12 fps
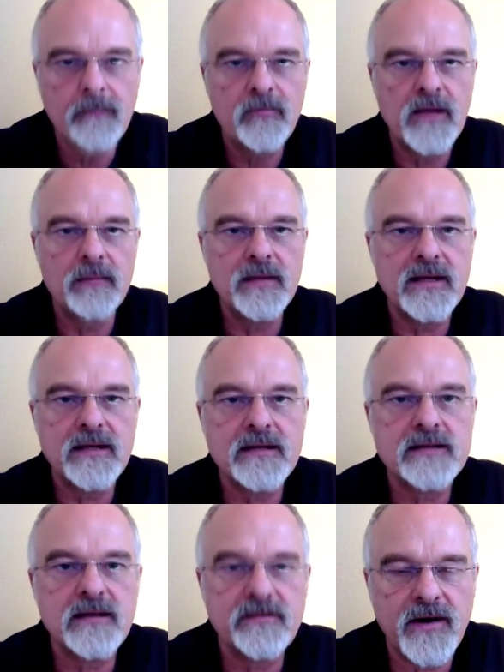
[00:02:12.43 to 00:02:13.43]
Damit geht
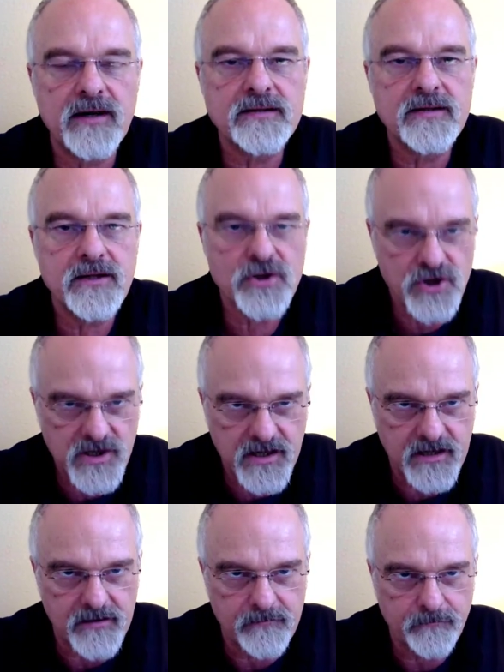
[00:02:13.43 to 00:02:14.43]
das ja wahnsinnig
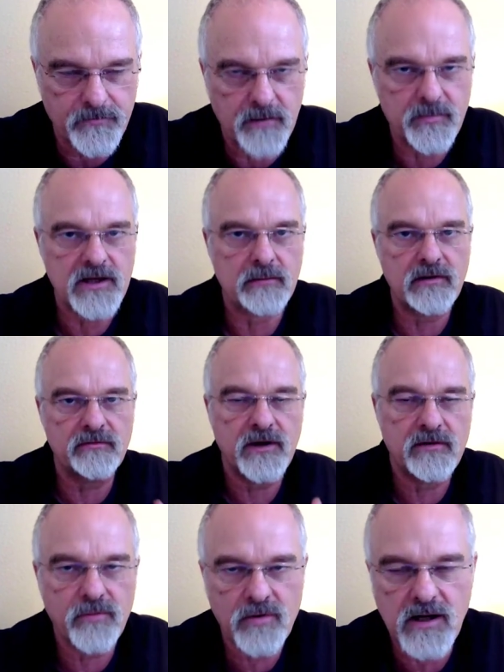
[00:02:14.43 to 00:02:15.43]
schnell. Damit kann man
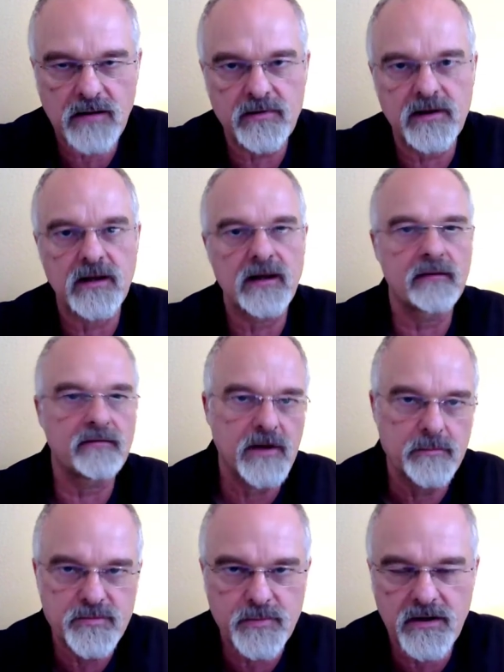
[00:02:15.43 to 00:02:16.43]
Fachvokabeln lernen,
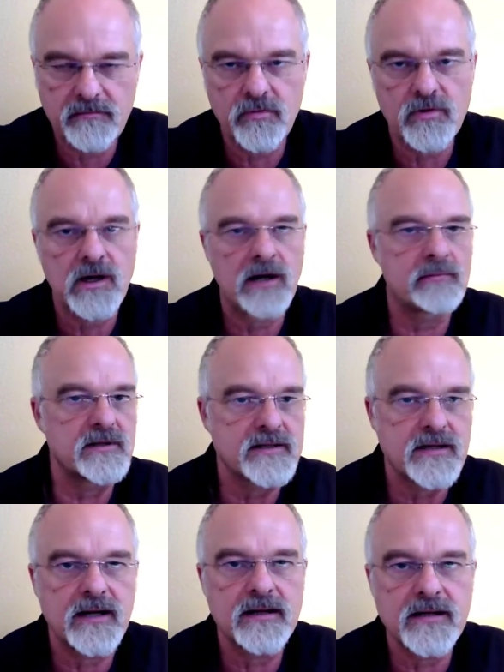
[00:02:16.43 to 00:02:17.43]
Fremdsprachenvokabeln,
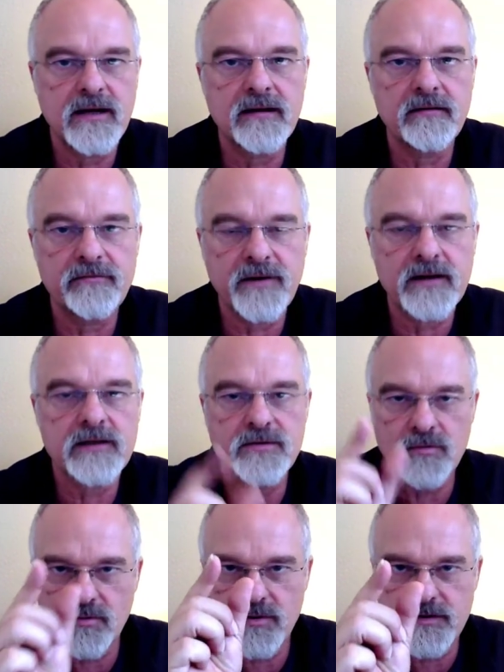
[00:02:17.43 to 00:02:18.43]
Zahlen, Daten, Fakten,
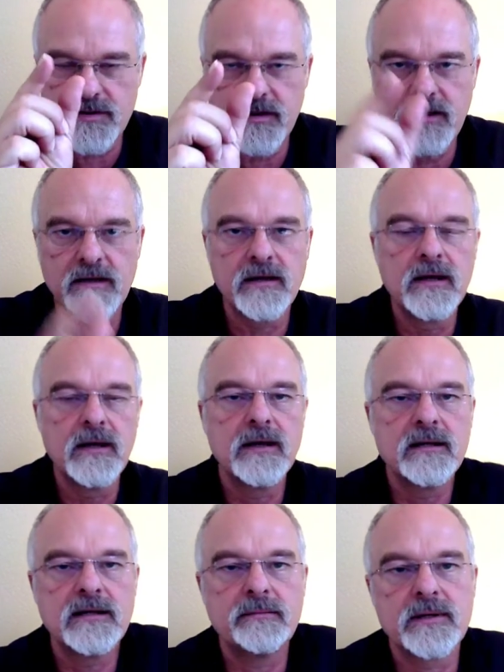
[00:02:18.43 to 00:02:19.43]
so kurze Dinge,
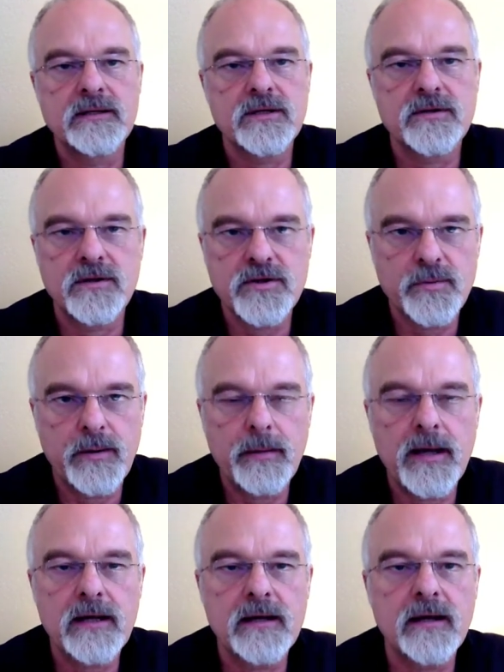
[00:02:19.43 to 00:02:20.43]
die man sich sonst schwer
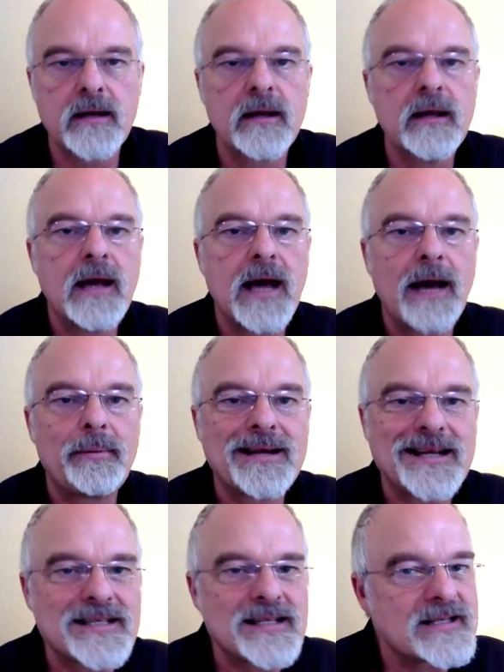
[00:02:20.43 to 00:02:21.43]
merken kann. Aber
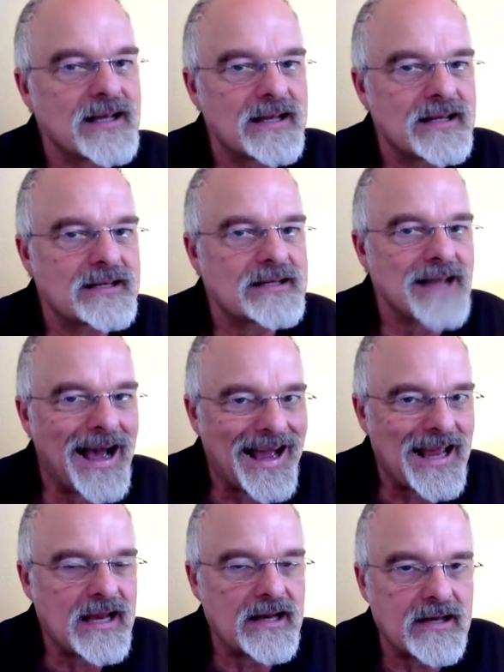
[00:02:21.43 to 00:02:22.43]
das ist ja nicht das
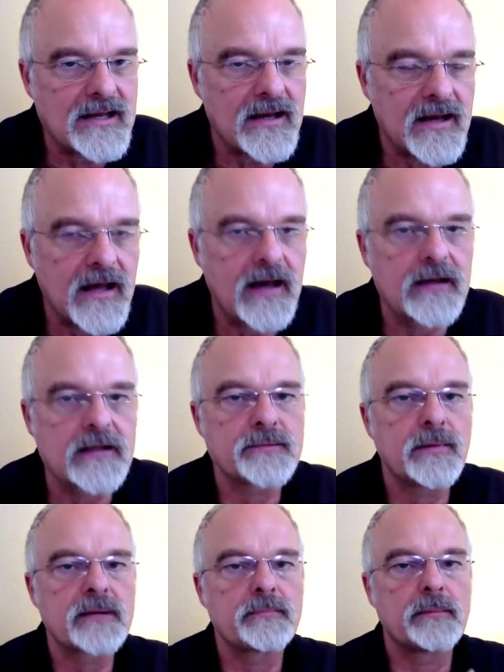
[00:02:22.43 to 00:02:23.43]
eigentliche Lernen. Das
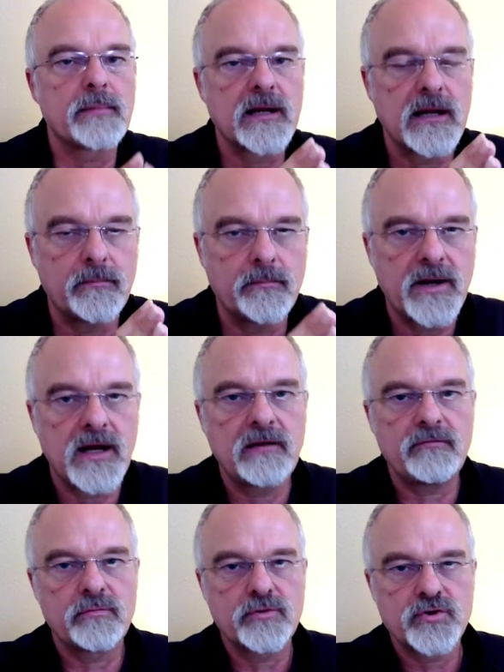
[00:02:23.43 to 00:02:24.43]
macht man mal nebenbei
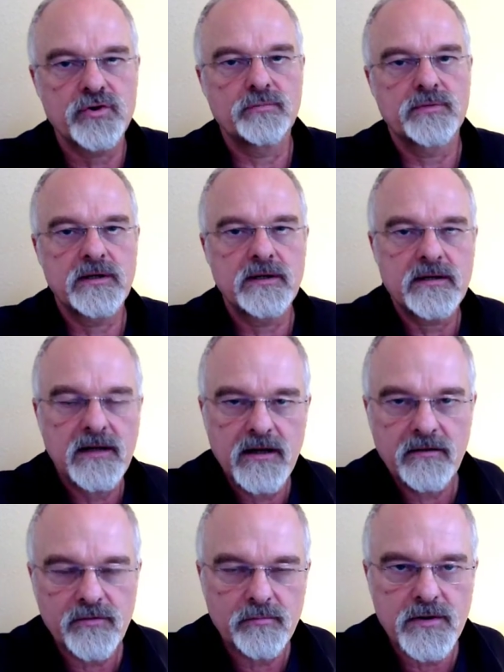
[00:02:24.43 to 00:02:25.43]
für bestimmte
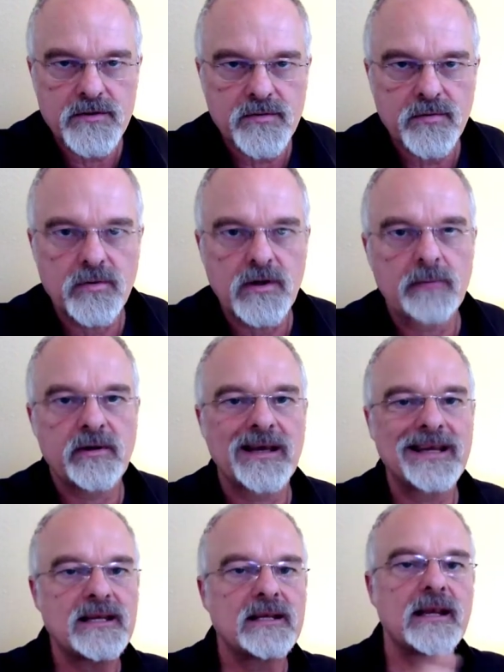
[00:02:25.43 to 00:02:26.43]
Detailinformationen, aber
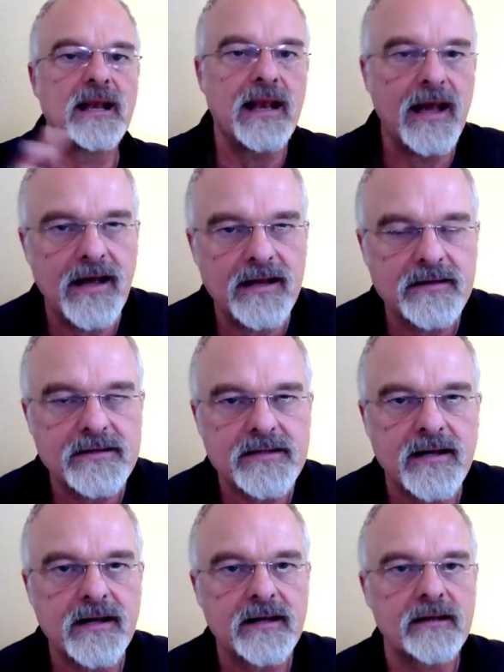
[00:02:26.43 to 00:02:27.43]
richtig Lernen ist
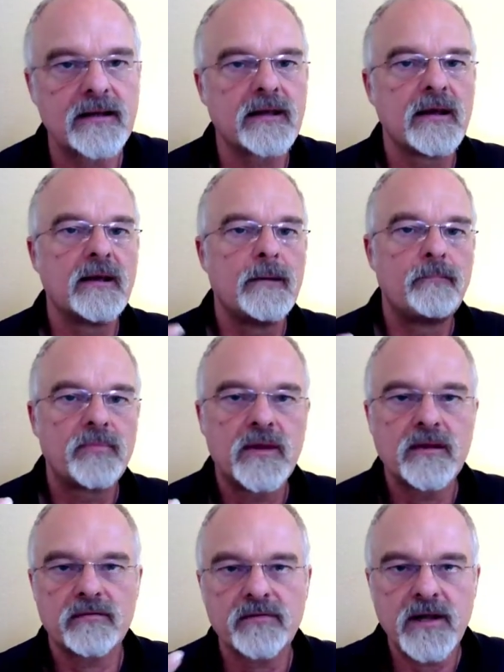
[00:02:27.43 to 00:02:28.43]
eigentlich,
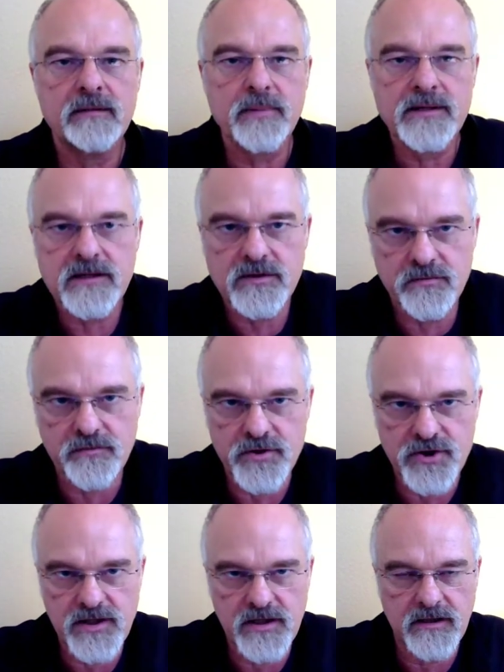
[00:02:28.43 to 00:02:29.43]
diese Welt besser zu
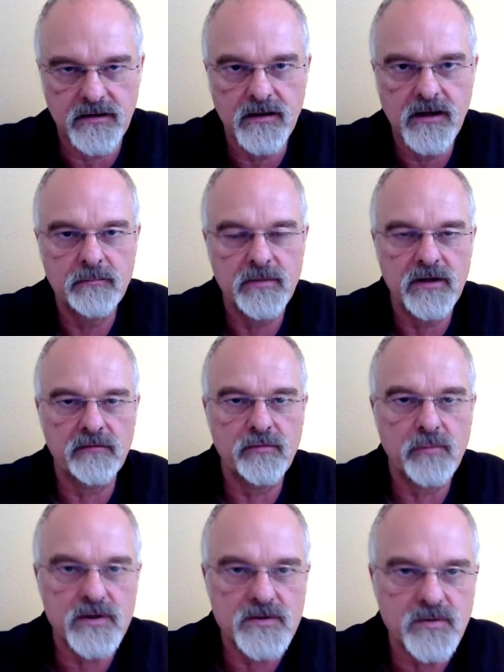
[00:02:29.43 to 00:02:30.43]
verstehen, mit
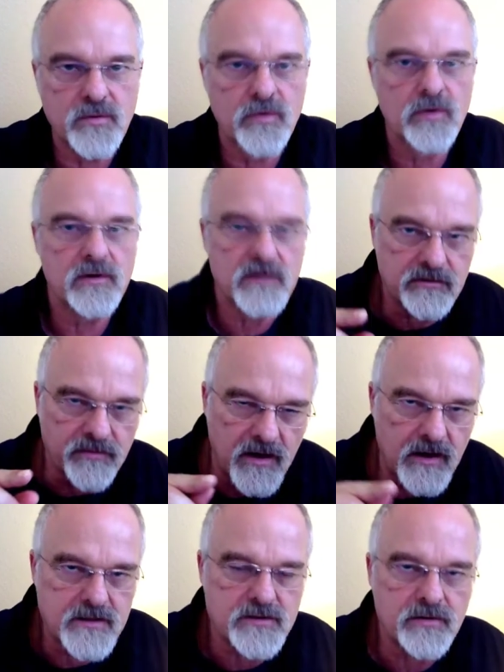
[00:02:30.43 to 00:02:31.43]
Informationen tiefer
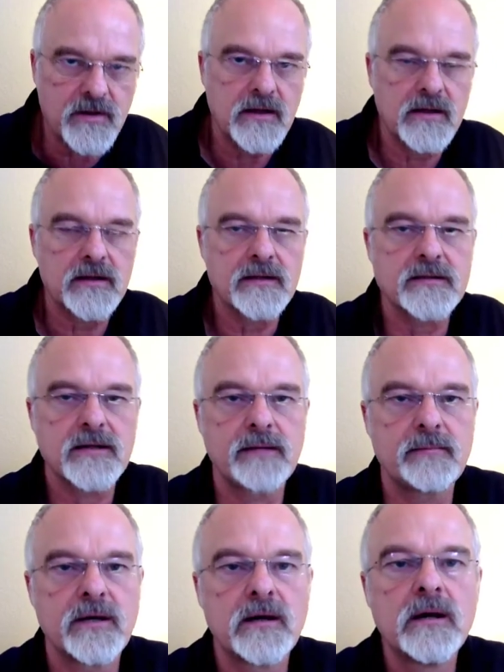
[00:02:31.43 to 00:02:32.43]
einzudringen in das
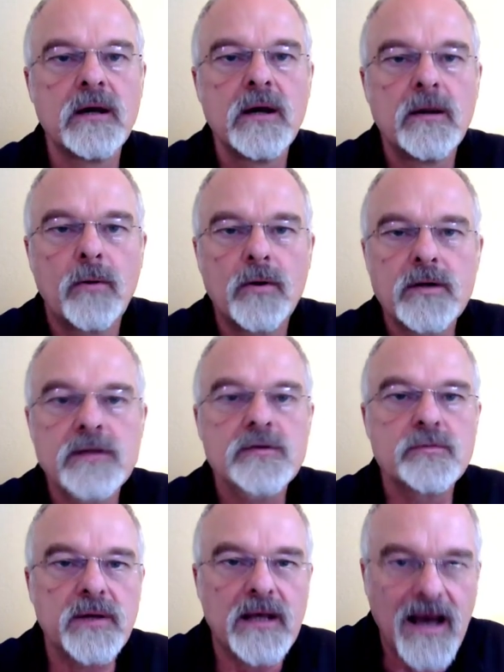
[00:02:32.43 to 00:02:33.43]
Thema und das
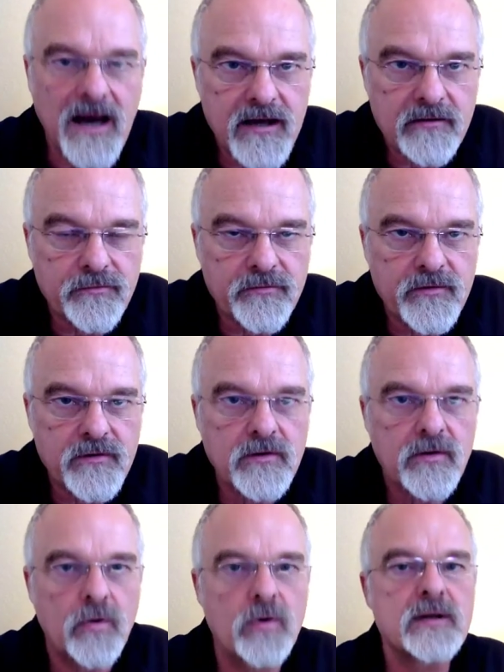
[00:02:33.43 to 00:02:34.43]
zu begreifen
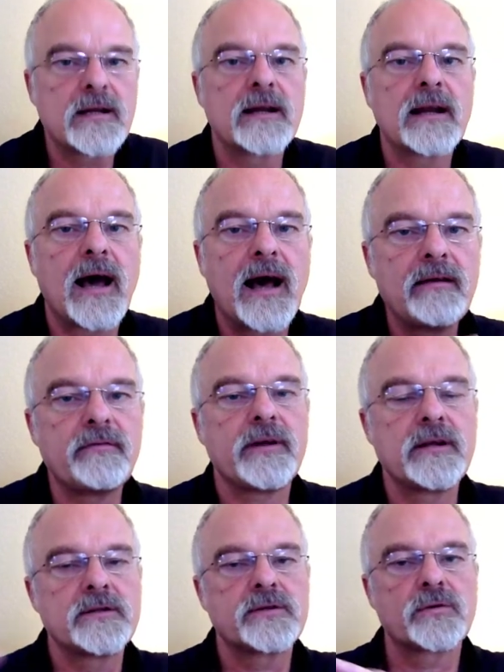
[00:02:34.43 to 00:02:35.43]
und dann
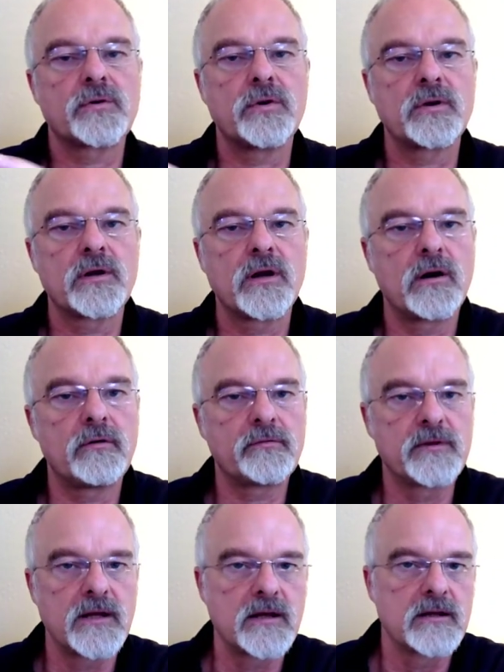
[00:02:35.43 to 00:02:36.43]
anwenden zu können
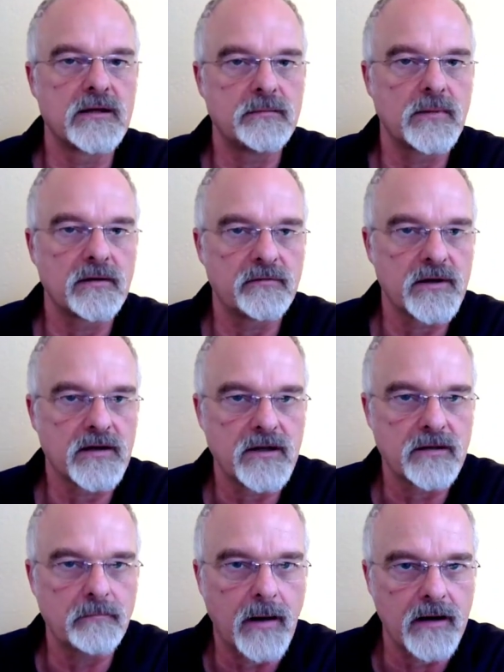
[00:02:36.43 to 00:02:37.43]
auf Dinge, die man
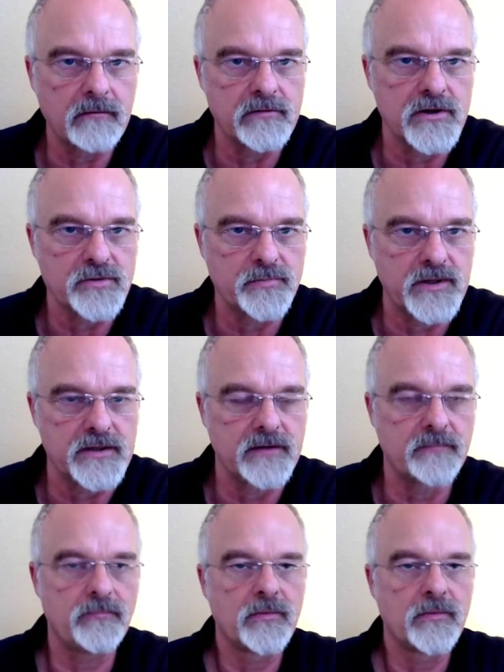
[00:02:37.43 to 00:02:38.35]
wirklich machen will später.